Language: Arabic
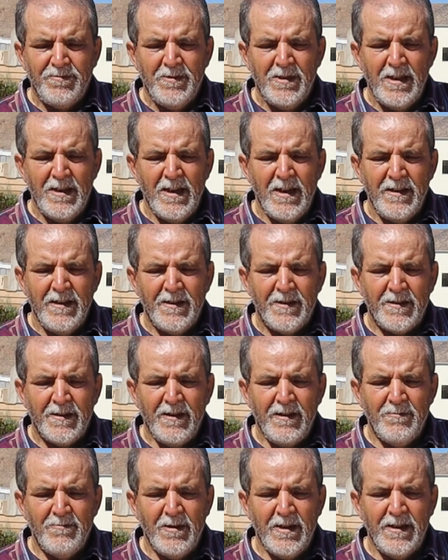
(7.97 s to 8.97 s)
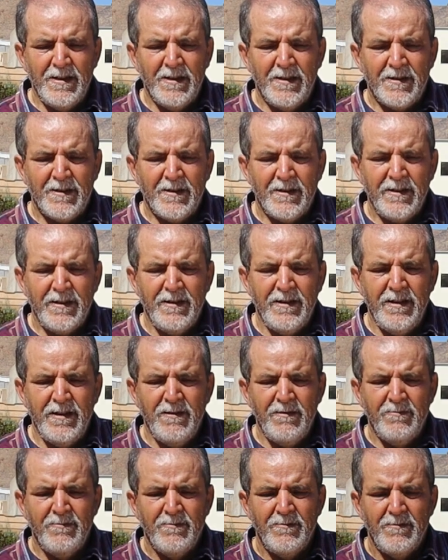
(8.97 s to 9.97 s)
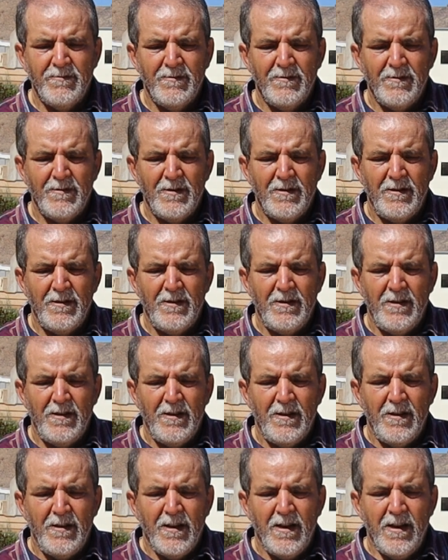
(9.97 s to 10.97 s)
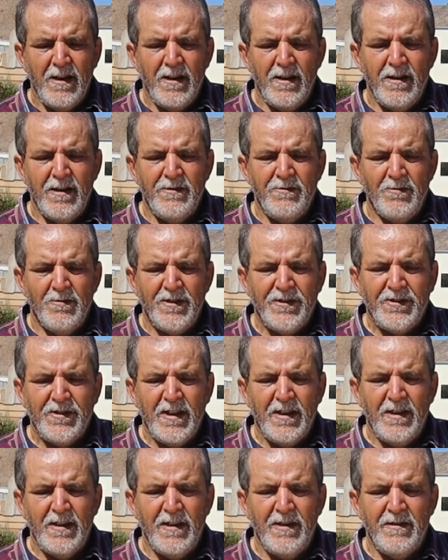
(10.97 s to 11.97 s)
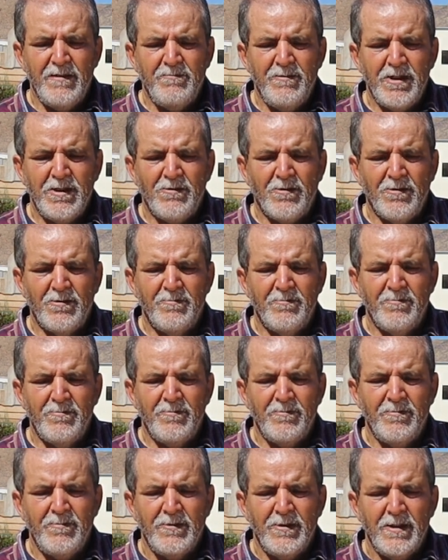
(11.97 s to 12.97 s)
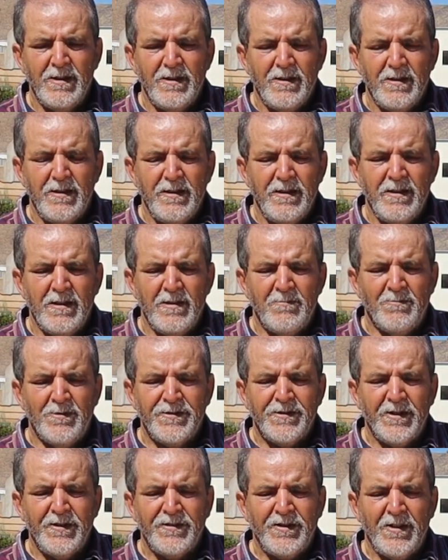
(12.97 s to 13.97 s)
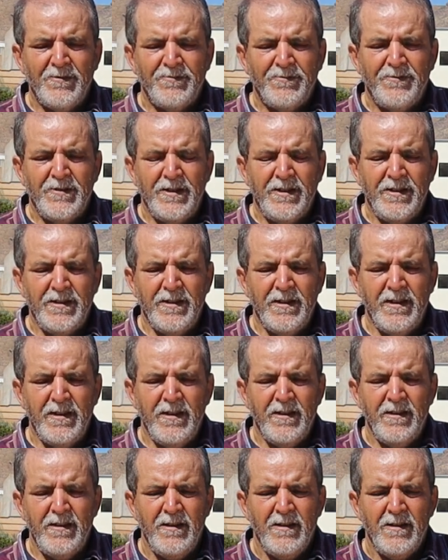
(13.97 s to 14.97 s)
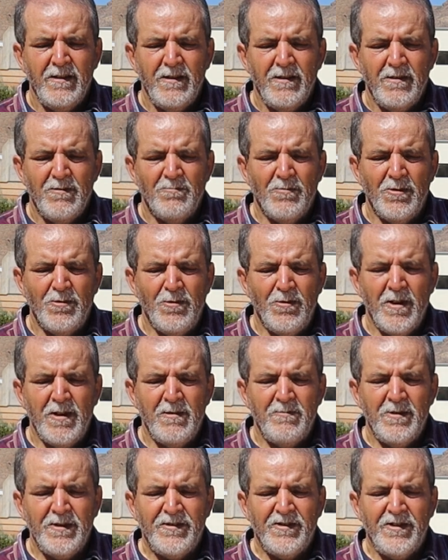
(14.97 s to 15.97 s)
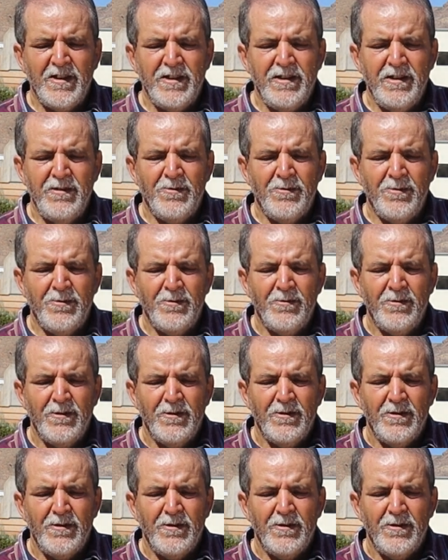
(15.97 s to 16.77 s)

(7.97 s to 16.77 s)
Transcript: بسم الله الرحمن الرحيم اهلا وسهلا بكم يا متصفحي بوابه زيو